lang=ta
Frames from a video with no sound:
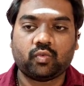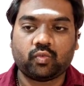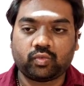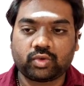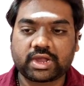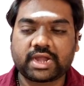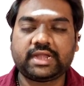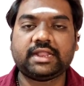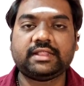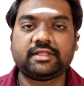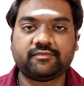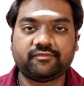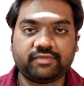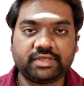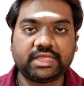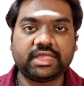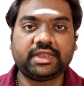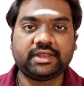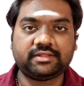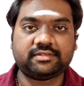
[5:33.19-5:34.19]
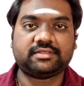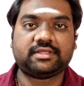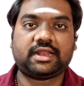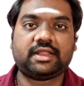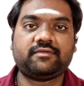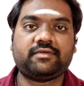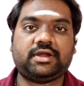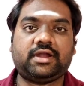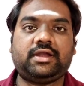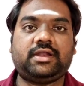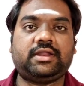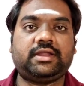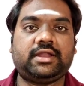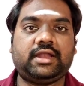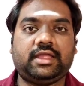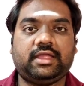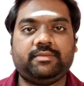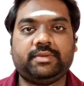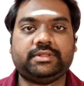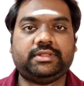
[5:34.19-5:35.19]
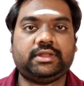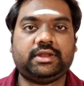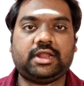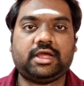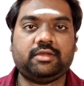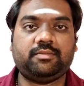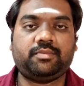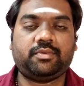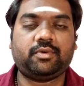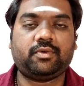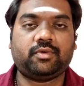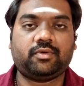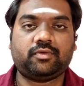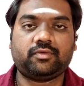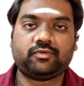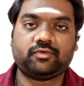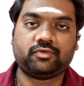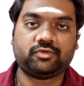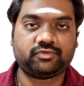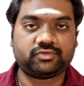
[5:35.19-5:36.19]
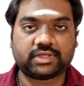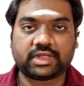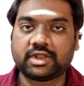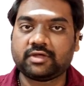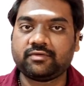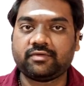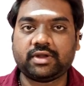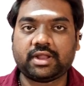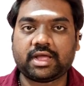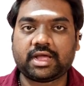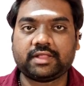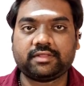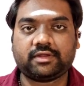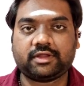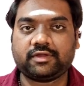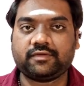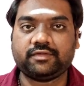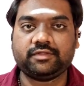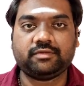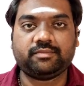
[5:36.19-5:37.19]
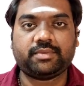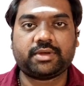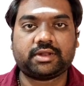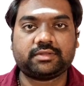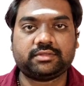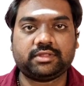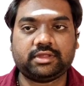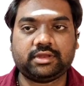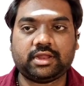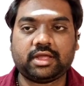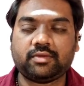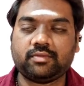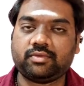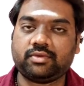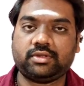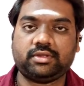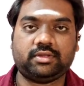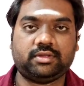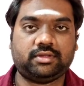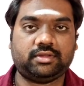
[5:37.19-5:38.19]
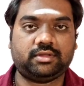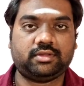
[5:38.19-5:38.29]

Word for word: உங்கள்கிட்ட இந்த வீண் செலவுகள் இருக்கு இல்லைங்க பார்த்தீங்களா இப்போது ஒரு செலவுனால் அதற்கு வந்து பார்த்திங்கன்னா ஒரு